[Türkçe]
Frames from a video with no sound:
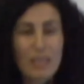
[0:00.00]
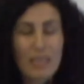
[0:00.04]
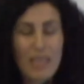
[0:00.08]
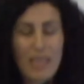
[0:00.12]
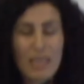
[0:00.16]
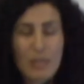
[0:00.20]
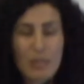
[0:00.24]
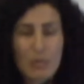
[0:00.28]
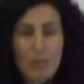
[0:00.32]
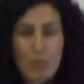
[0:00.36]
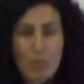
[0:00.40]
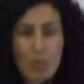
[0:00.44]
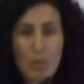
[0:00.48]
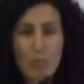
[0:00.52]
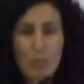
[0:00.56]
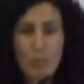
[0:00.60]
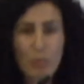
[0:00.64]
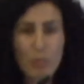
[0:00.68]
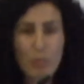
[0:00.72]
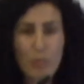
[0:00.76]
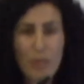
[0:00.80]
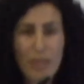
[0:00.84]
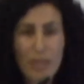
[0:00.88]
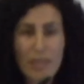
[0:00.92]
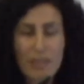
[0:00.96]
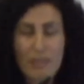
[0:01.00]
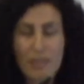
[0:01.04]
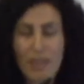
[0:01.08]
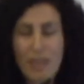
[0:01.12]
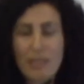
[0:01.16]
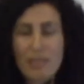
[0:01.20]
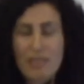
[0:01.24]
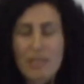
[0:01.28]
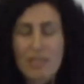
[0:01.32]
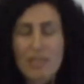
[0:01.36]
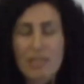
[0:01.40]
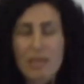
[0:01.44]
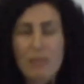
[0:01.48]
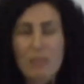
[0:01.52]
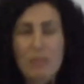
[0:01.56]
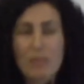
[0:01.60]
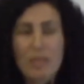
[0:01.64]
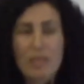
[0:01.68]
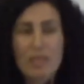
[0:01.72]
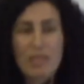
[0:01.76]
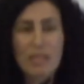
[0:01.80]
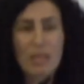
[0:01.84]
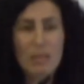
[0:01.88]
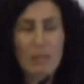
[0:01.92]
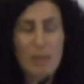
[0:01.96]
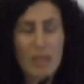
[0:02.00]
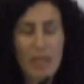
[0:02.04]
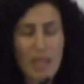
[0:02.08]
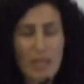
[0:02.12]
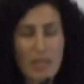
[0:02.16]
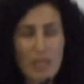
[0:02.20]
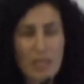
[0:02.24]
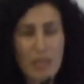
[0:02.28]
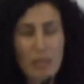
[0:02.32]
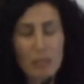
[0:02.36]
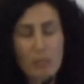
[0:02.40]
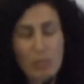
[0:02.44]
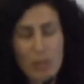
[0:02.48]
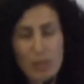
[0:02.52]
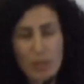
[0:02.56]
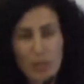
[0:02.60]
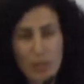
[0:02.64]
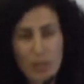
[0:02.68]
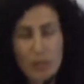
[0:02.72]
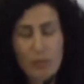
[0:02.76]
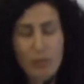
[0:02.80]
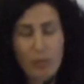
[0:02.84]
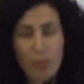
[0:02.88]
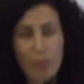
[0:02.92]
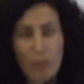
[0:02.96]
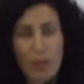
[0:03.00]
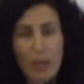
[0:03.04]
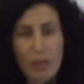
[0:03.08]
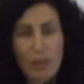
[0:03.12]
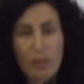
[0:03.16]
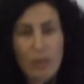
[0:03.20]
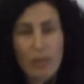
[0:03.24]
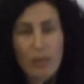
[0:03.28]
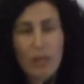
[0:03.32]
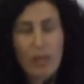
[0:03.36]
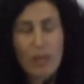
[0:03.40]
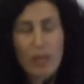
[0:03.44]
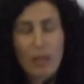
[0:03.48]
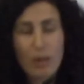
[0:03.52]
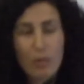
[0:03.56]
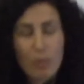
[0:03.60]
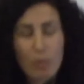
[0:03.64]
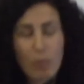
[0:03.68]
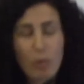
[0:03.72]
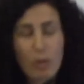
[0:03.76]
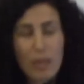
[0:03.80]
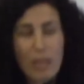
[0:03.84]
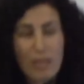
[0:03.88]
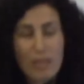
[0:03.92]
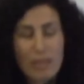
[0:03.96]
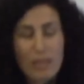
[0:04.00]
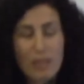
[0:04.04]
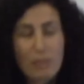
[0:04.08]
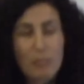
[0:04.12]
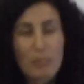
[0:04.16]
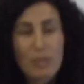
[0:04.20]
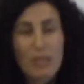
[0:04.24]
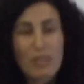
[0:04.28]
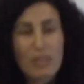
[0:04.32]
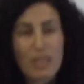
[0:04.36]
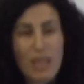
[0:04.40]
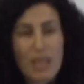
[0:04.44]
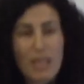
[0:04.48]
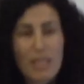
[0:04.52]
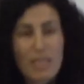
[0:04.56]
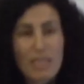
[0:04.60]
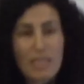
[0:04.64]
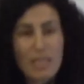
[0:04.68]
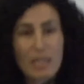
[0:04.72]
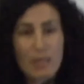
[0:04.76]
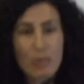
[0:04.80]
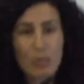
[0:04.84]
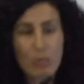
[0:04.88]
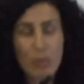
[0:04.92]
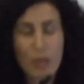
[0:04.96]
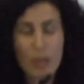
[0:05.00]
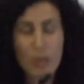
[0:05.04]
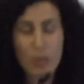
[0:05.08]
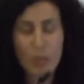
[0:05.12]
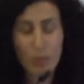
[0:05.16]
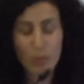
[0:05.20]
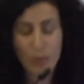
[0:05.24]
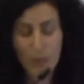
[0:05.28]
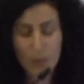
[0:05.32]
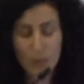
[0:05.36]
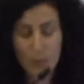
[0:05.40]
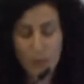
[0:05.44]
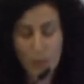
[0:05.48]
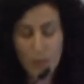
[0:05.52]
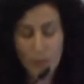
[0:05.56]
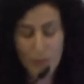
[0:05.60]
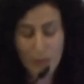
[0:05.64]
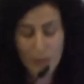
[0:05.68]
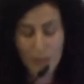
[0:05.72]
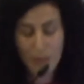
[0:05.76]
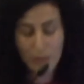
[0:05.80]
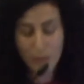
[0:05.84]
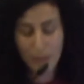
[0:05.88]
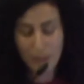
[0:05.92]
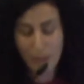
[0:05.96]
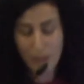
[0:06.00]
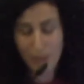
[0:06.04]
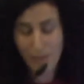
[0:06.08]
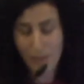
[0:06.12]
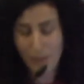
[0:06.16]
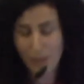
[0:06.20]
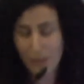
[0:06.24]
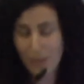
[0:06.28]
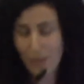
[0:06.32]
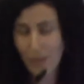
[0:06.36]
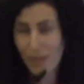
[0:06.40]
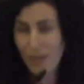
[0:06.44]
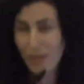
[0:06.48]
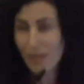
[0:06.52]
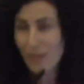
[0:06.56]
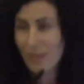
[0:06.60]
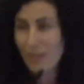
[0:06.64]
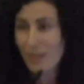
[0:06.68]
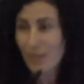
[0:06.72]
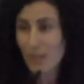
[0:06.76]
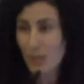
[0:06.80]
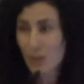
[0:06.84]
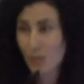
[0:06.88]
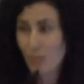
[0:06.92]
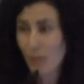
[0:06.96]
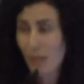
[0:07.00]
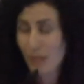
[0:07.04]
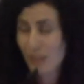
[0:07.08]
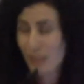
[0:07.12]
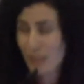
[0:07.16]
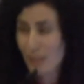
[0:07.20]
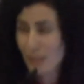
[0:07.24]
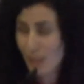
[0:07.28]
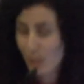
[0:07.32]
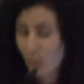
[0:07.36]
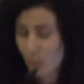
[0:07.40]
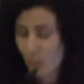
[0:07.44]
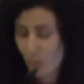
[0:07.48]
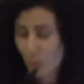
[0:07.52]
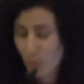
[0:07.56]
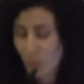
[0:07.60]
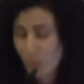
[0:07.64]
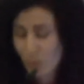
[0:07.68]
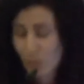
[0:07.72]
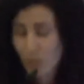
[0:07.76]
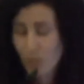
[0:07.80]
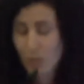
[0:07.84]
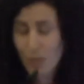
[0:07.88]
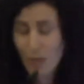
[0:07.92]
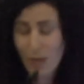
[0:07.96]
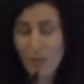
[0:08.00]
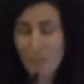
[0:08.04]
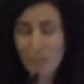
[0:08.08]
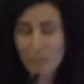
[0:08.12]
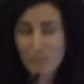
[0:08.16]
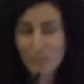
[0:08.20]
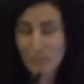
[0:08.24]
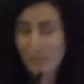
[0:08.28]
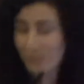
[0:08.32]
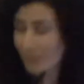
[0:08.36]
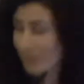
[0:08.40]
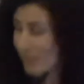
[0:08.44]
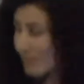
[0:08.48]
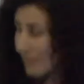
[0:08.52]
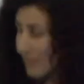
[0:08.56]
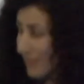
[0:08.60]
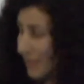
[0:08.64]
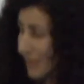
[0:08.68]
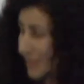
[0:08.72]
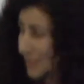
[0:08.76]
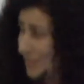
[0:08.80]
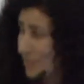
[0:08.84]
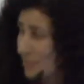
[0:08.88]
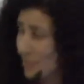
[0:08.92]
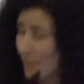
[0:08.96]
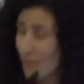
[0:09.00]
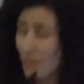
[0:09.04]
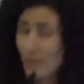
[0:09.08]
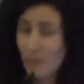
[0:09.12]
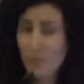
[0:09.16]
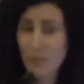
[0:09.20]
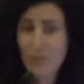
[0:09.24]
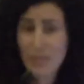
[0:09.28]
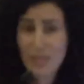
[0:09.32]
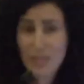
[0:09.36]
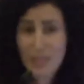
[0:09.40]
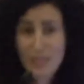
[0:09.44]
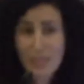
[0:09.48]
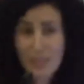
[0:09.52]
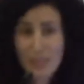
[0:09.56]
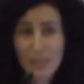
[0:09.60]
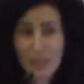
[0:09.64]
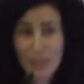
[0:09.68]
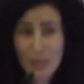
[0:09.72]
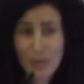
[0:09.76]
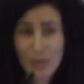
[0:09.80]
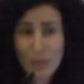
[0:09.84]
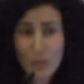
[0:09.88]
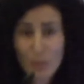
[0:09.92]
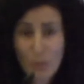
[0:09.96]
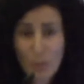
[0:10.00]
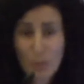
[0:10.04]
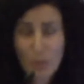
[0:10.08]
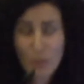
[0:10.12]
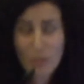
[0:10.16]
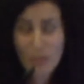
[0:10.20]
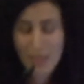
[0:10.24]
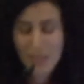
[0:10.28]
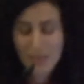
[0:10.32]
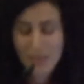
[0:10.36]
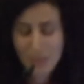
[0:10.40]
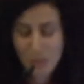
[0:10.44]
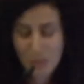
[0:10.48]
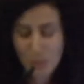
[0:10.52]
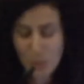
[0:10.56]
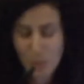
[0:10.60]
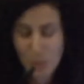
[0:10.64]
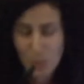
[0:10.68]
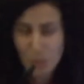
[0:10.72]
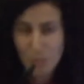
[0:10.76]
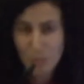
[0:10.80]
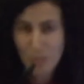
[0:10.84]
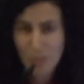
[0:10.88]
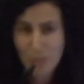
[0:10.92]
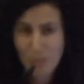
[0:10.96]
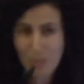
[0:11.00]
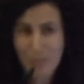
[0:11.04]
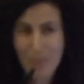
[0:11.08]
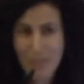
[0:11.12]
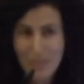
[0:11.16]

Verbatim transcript: kendi sömürü ve iktidar sistemini gizlemek açısından bir kırıf olarak kullandığı bir tarihsel süreç olarak söylemekte fayda var. Şimdi arkadaşlar konuşma sürem sanırım sınırlı. O yüzden konuşma ve